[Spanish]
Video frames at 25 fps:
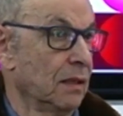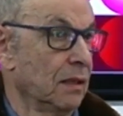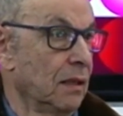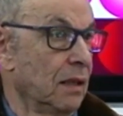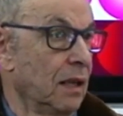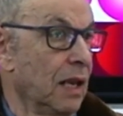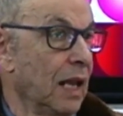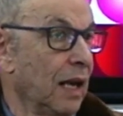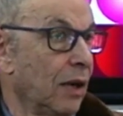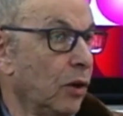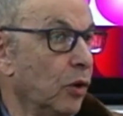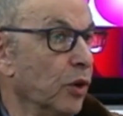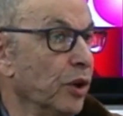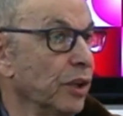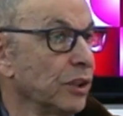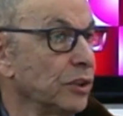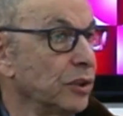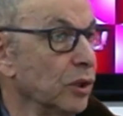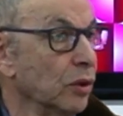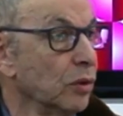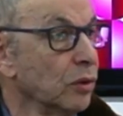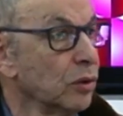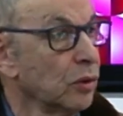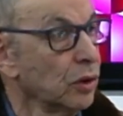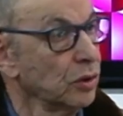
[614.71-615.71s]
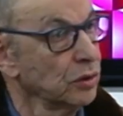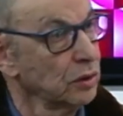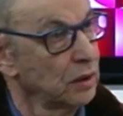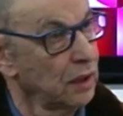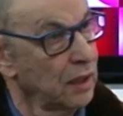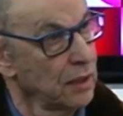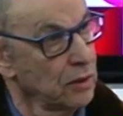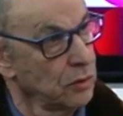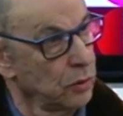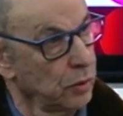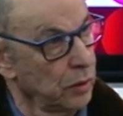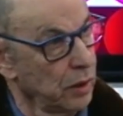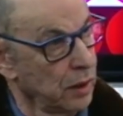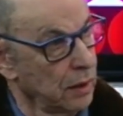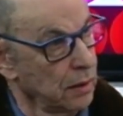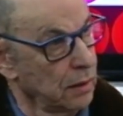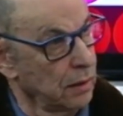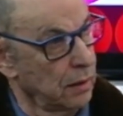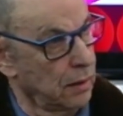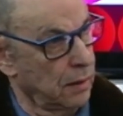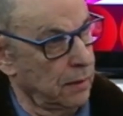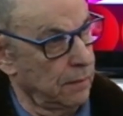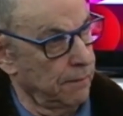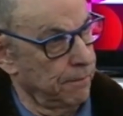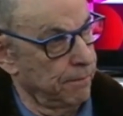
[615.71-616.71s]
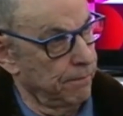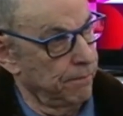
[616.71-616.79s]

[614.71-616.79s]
la coerción insurgente.